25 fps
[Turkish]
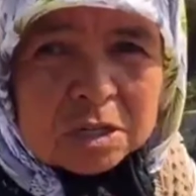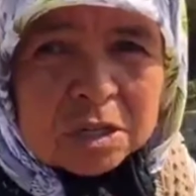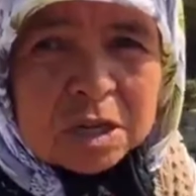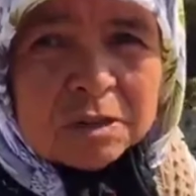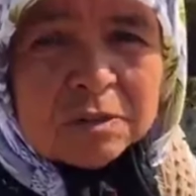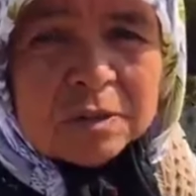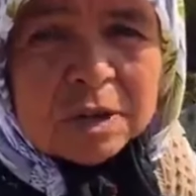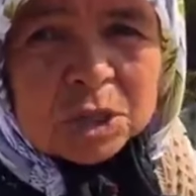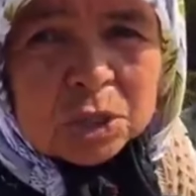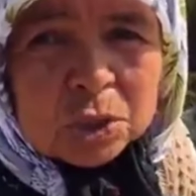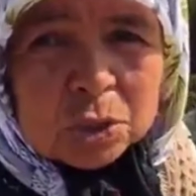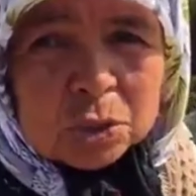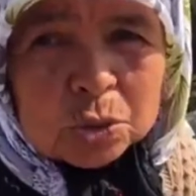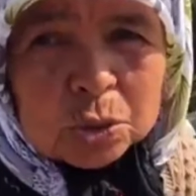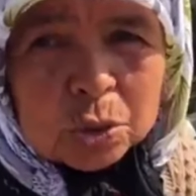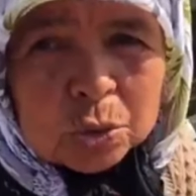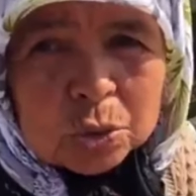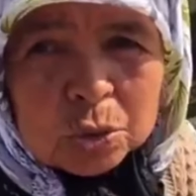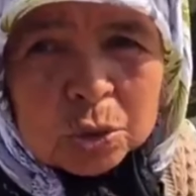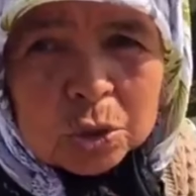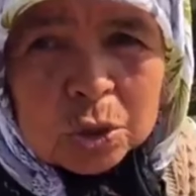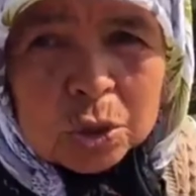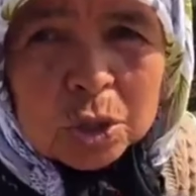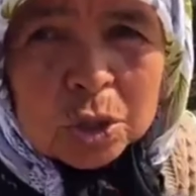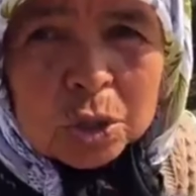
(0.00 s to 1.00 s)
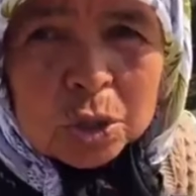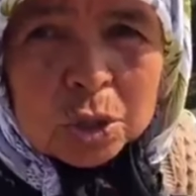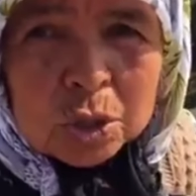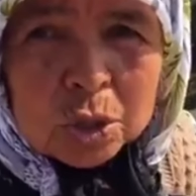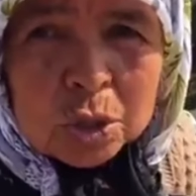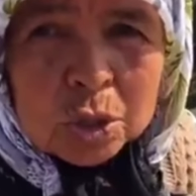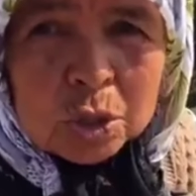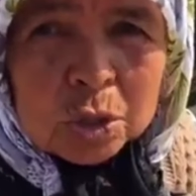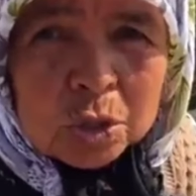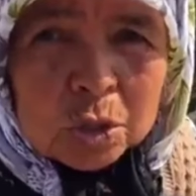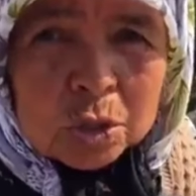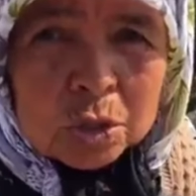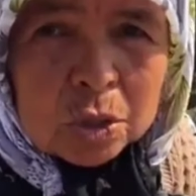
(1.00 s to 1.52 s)
Süt Hayvancılık. var.
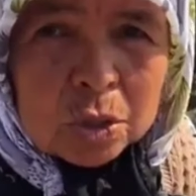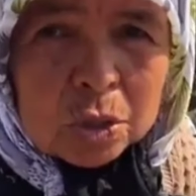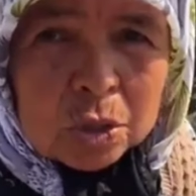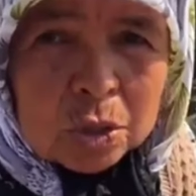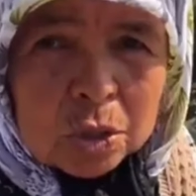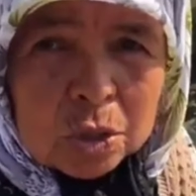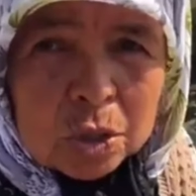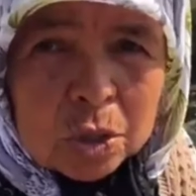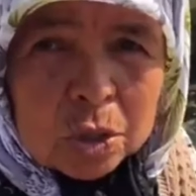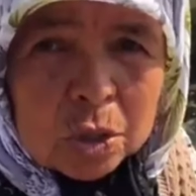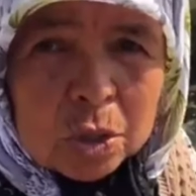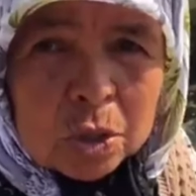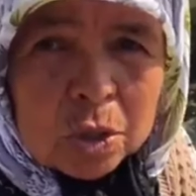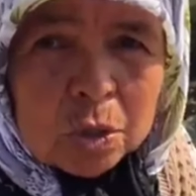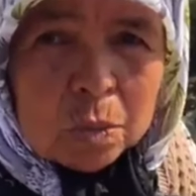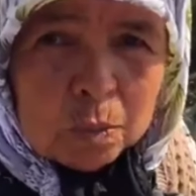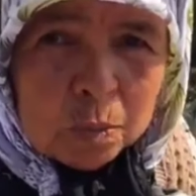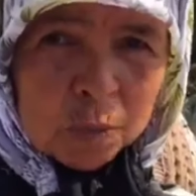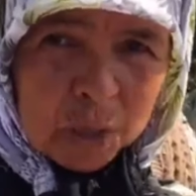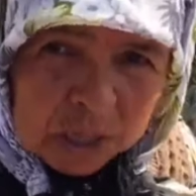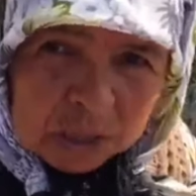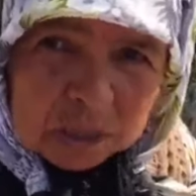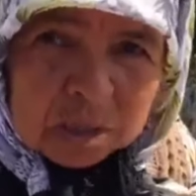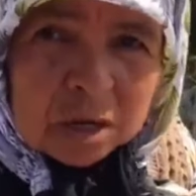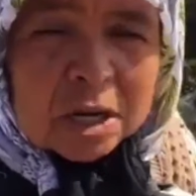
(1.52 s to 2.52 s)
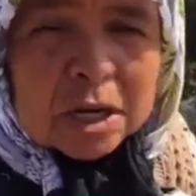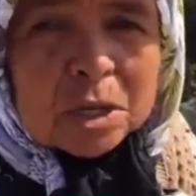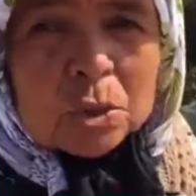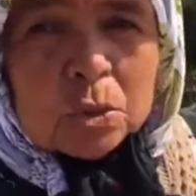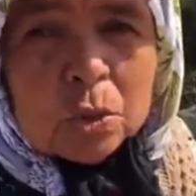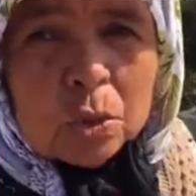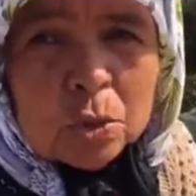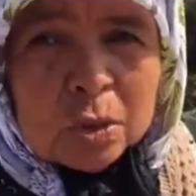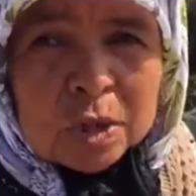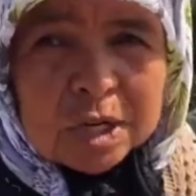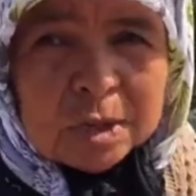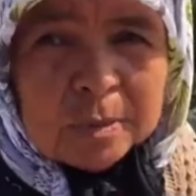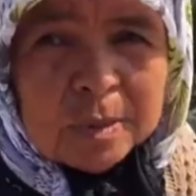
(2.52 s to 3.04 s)
Bal çok şey arı Bal
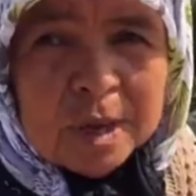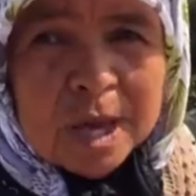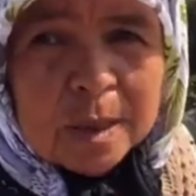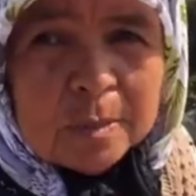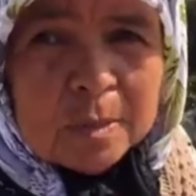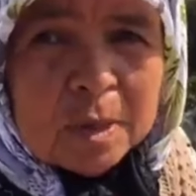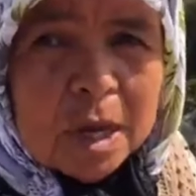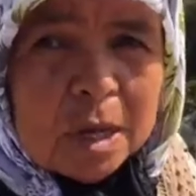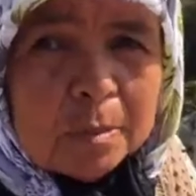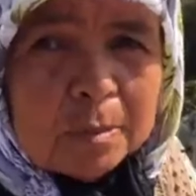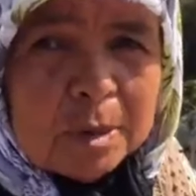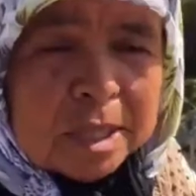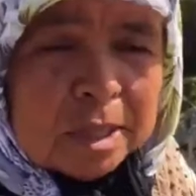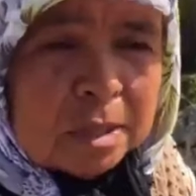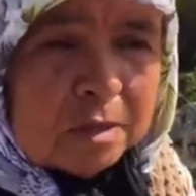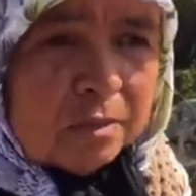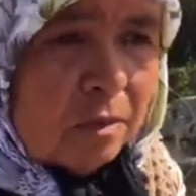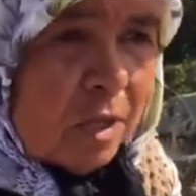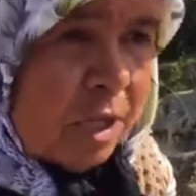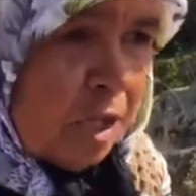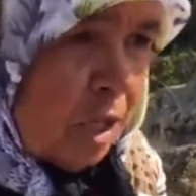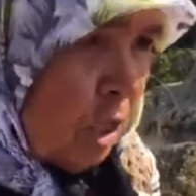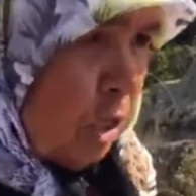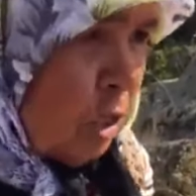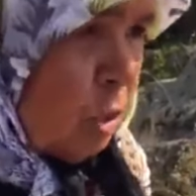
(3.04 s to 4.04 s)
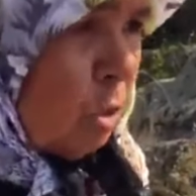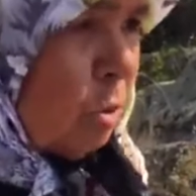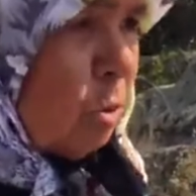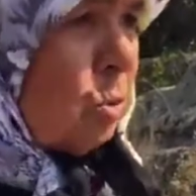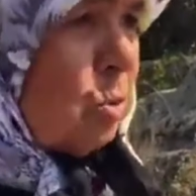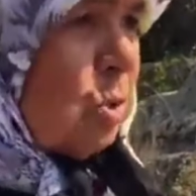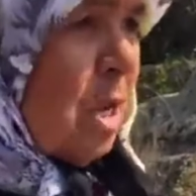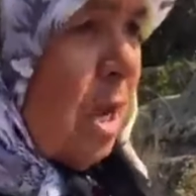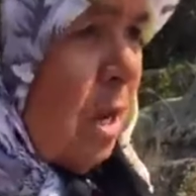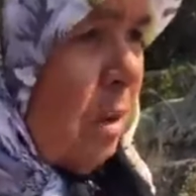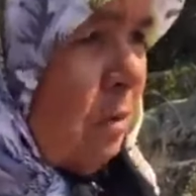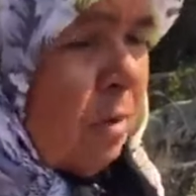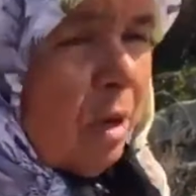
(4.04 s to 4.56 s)
arı kovanı benim damatım var
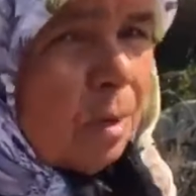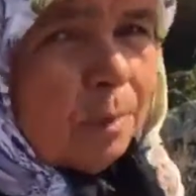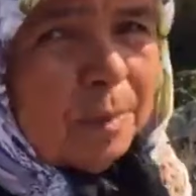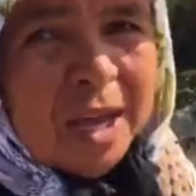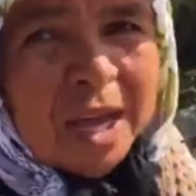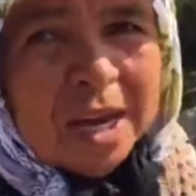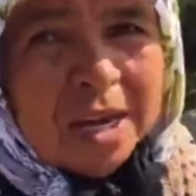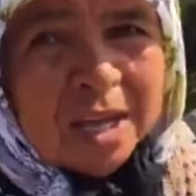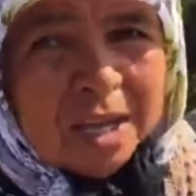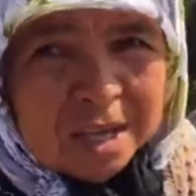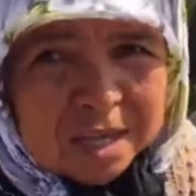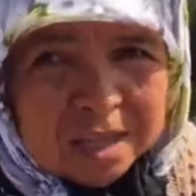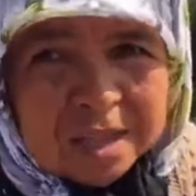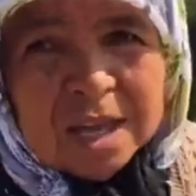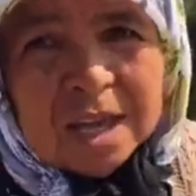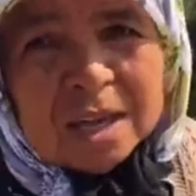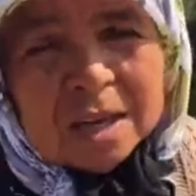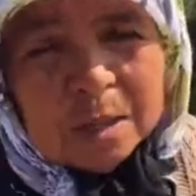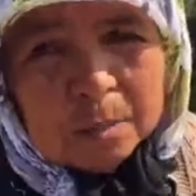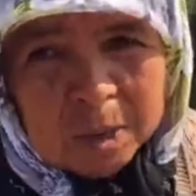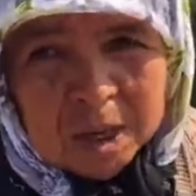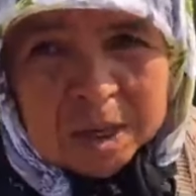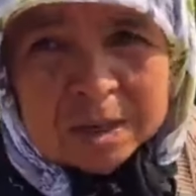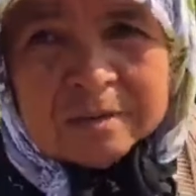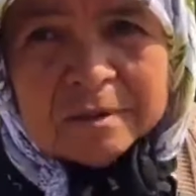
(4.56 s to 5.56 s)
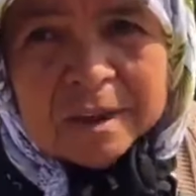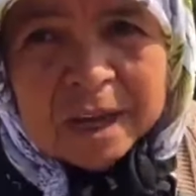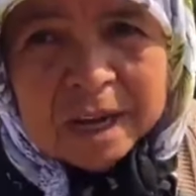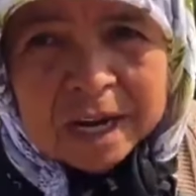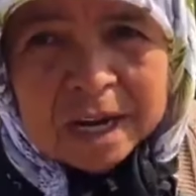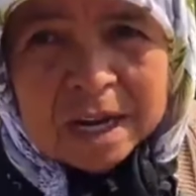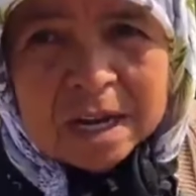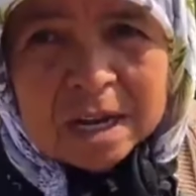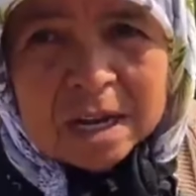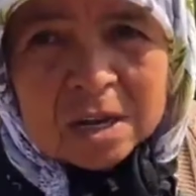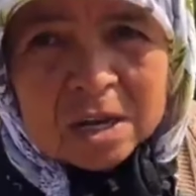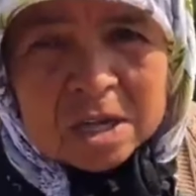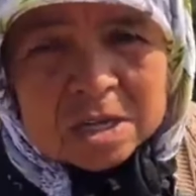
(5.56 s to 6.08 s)
700 tane var. Ben iki tane bal
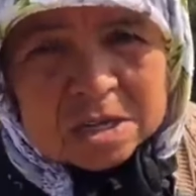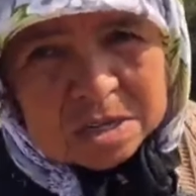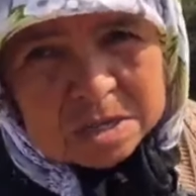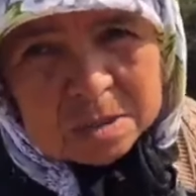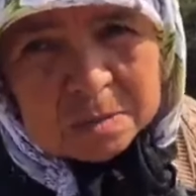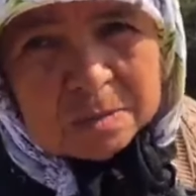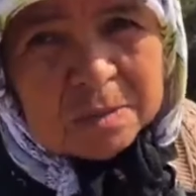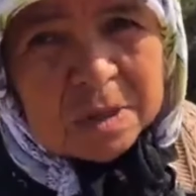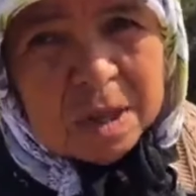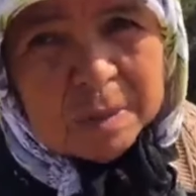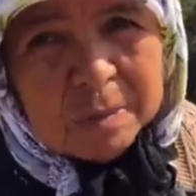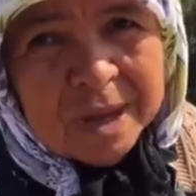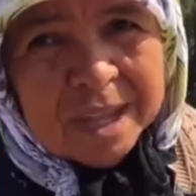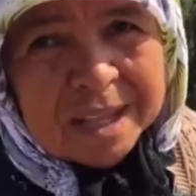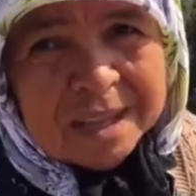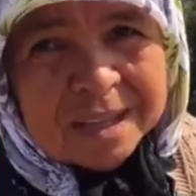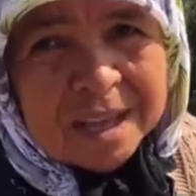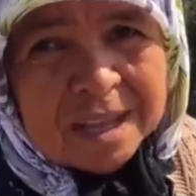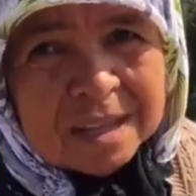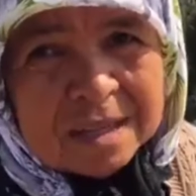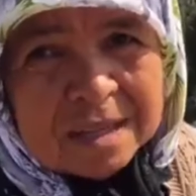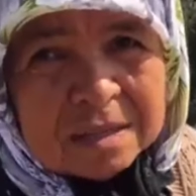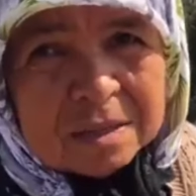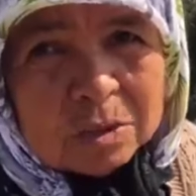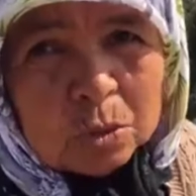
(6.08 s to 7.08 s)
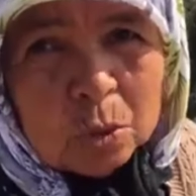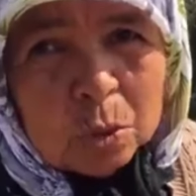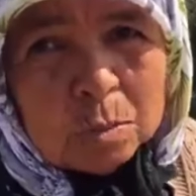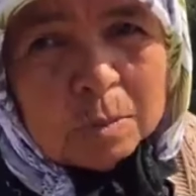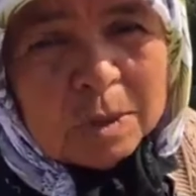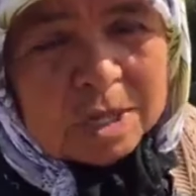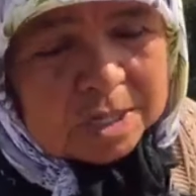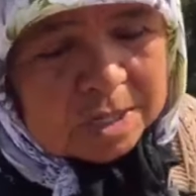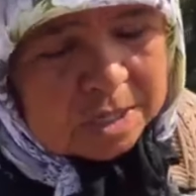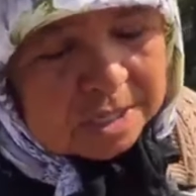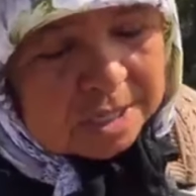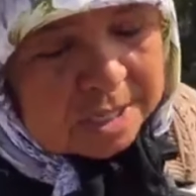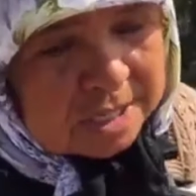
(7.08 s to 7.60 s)
veri astılma bende.
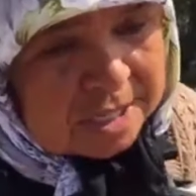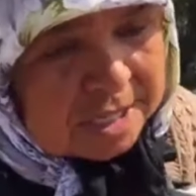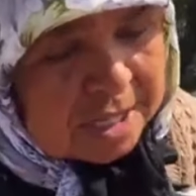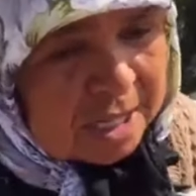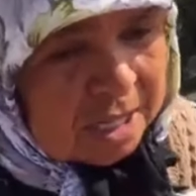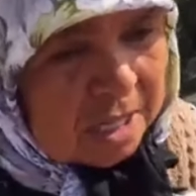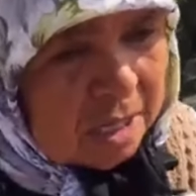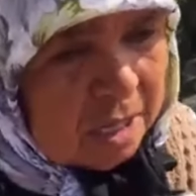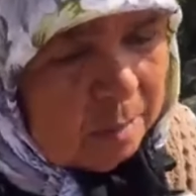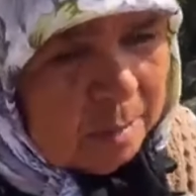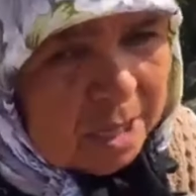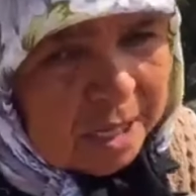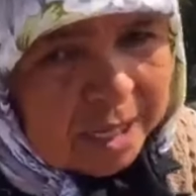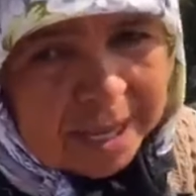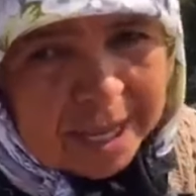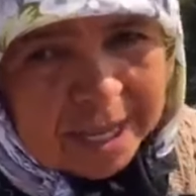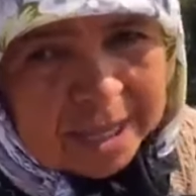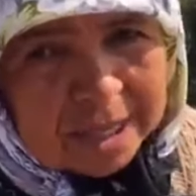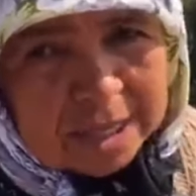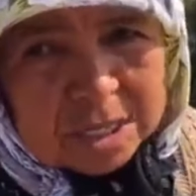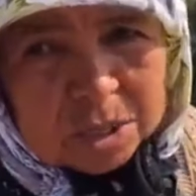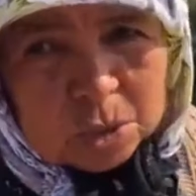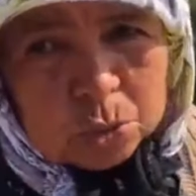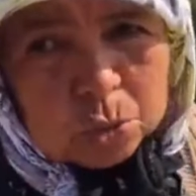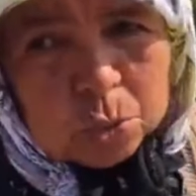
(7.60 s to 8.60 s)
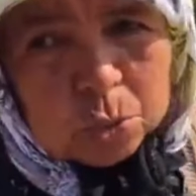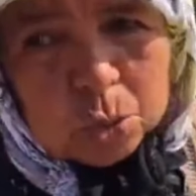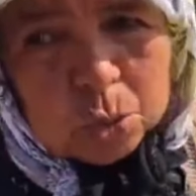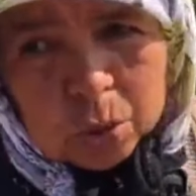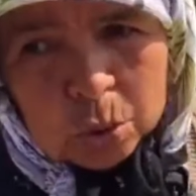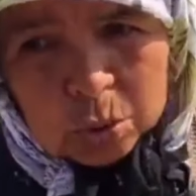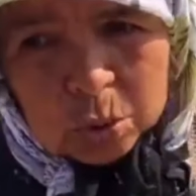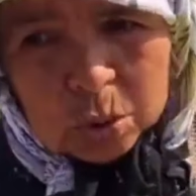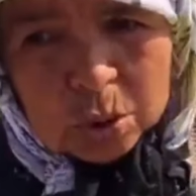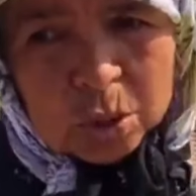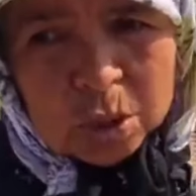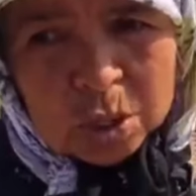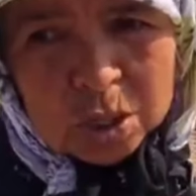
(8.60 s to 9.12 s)
Olmasın sizlerde aman kendiniz
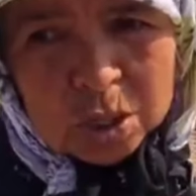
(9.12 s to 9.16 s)
korun.